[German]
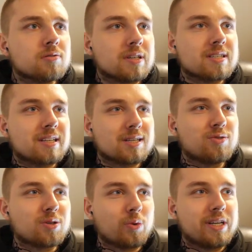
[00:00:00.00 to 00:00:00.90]
Was sind das
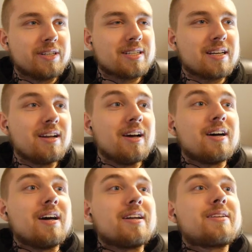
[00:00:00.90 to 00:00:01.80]
für Druiden? Die sehen,
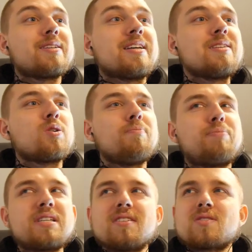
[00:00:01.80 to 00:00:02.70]
die sehen so ein
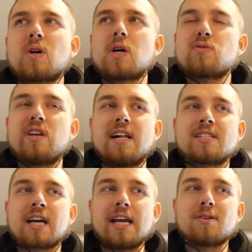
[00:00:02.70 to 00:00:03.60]
bisschen so aus wie
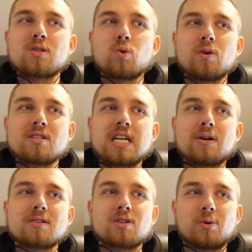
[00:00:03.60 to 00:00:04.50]
L3 aus Solo Star
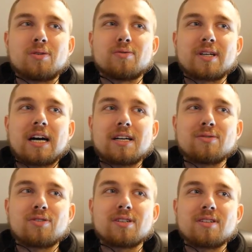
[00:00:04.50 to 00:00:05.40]
Wars Story, wo wir gerade
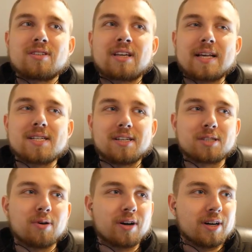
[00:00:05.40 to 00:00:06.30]
von Kessel
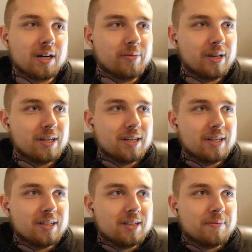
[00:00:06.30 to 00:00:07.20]
gesprochen haben.
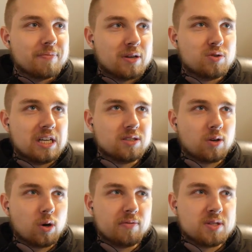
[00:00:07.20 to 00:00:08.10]
Also die hatte
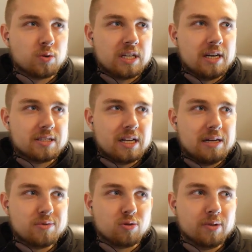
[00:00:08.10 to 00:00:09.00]
doch auch irgendwie so einen ähnlichen
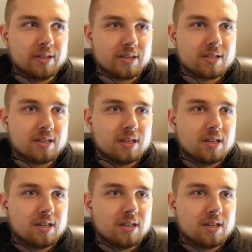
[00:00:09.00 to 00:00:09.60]
Helm zumindest.